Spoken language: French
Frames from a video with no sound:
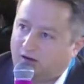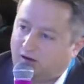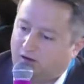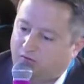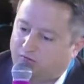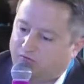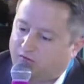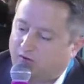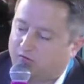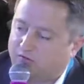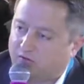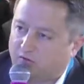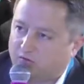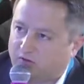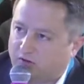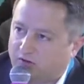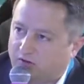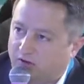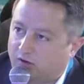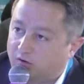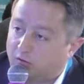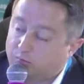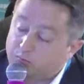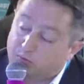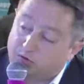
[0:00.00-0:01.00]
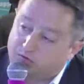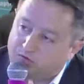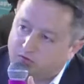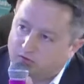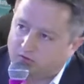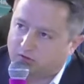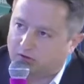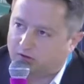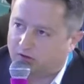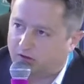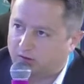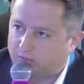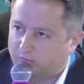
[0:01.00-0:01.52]
Et fin février,
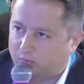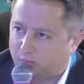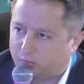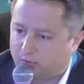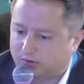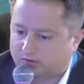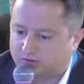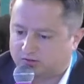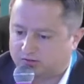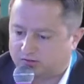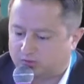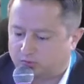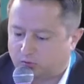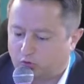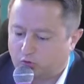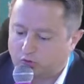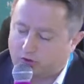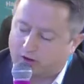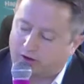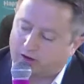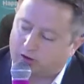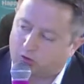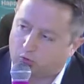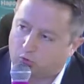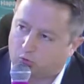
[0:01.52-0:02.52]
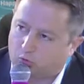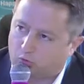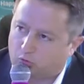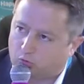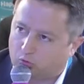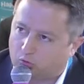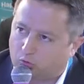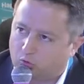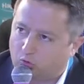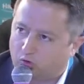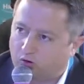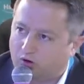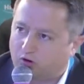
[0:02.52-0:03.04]
mi-février plus précisément, on arrête le
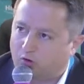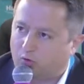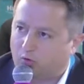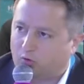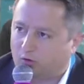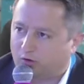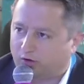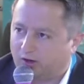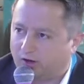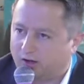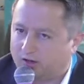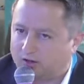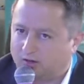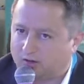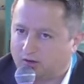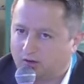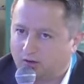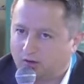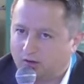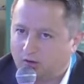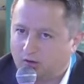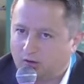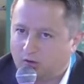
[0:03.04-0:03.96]
concours et on regarde